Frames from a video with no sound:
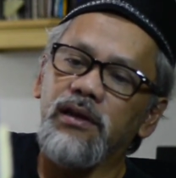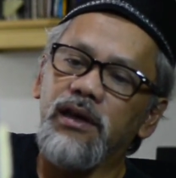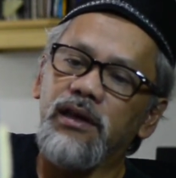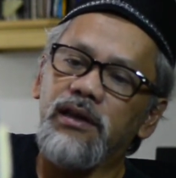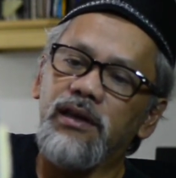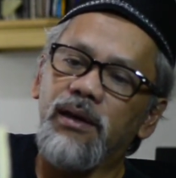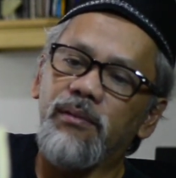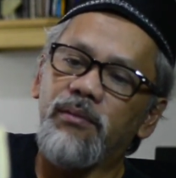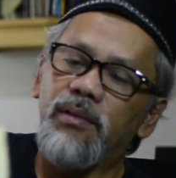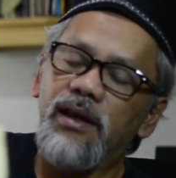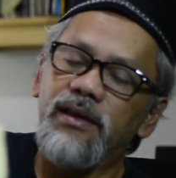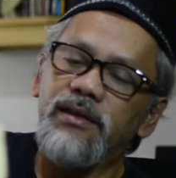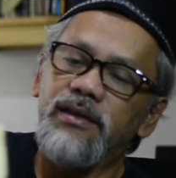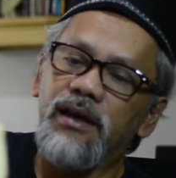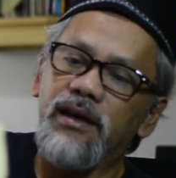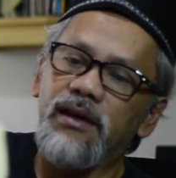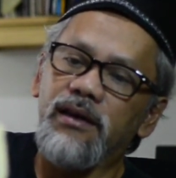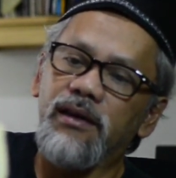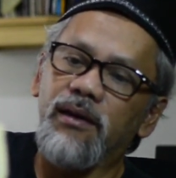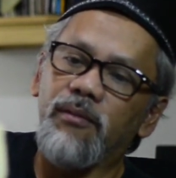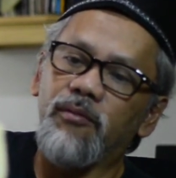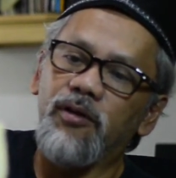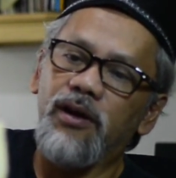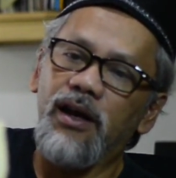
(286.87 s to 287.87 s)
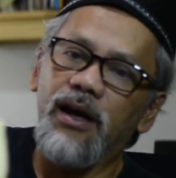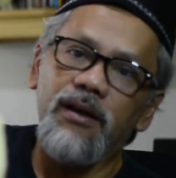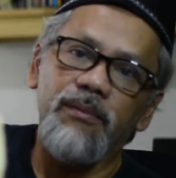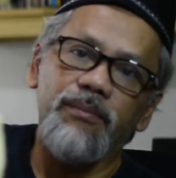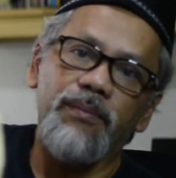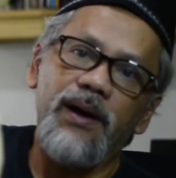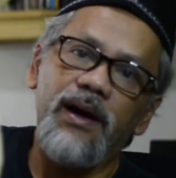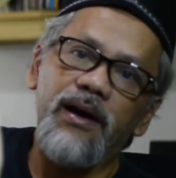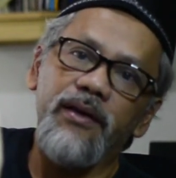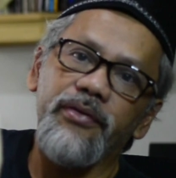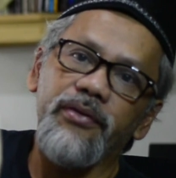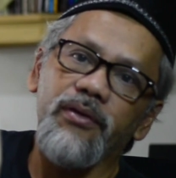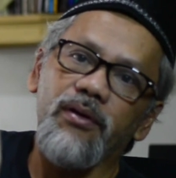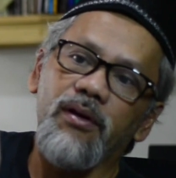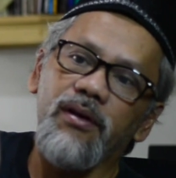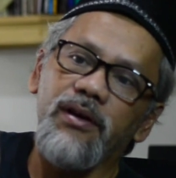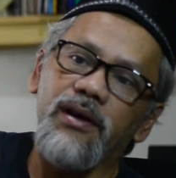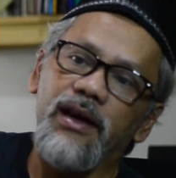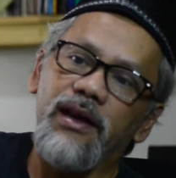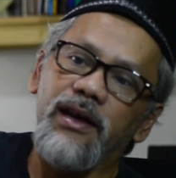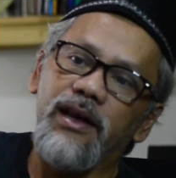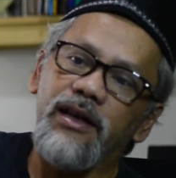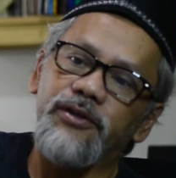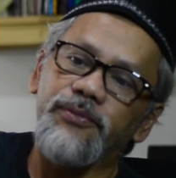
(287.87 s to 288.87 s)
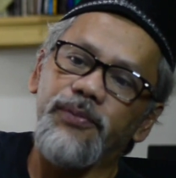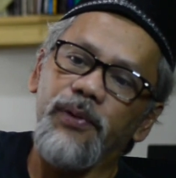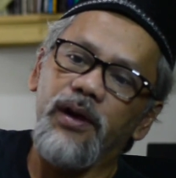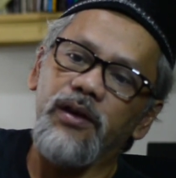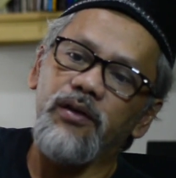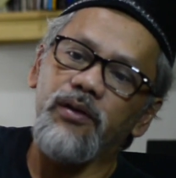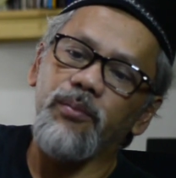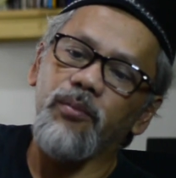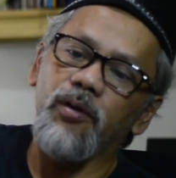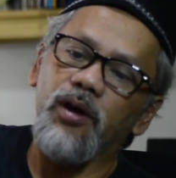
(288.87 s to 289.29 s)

kita belajar menggunakan Python dan lain sebagainya itu